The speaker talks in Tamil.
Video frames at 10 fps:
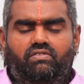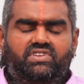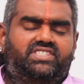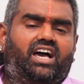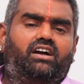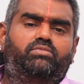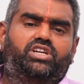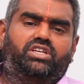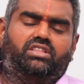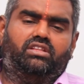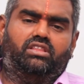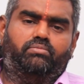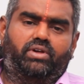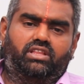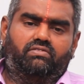விசாகம்
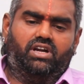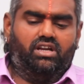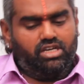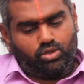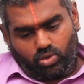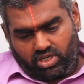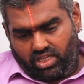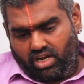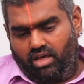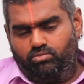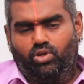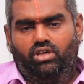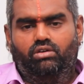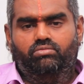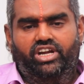நட்சத்திரத்தில் பிறந்தவர்களுக்கு தொட்டதெல்லாம்
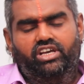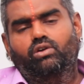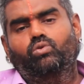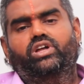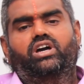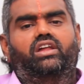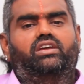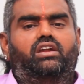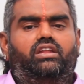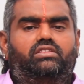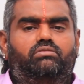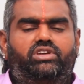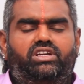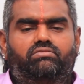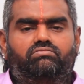துலங்கும் எடுக்கக்கூடிய காரியங்கள் அனைத்தும்
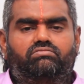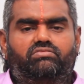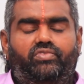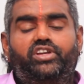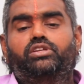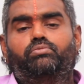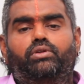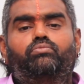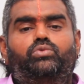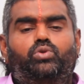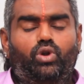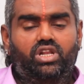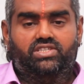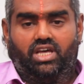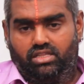மீண்டும் வெற்றி பெறும்
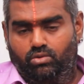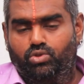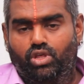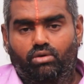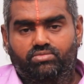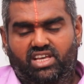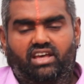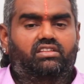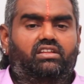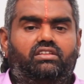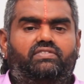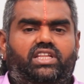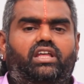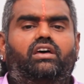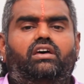தொழில் சார்ந்து உத்தியோகம் சார்ந்திருந்து
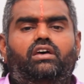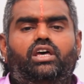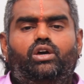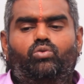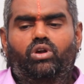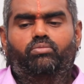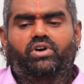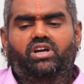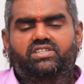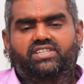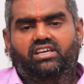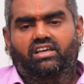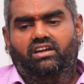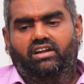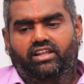வந்த குழப்பங்கள்
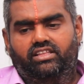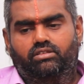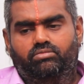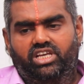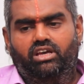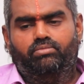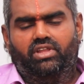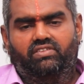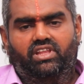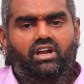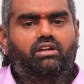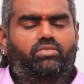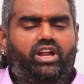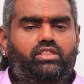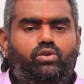சிக்கல்கள் அனைத்தும் நீங்க பெறுவீர்கள்
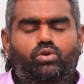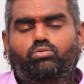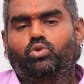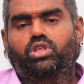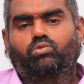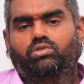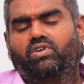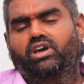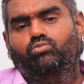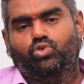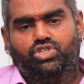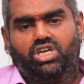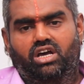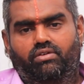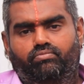மனதிற்குள் புதிய உத்வேகம்
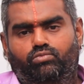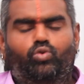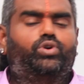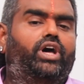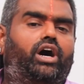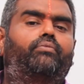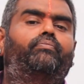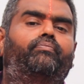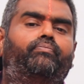உற்சாகம் உண்டாகும்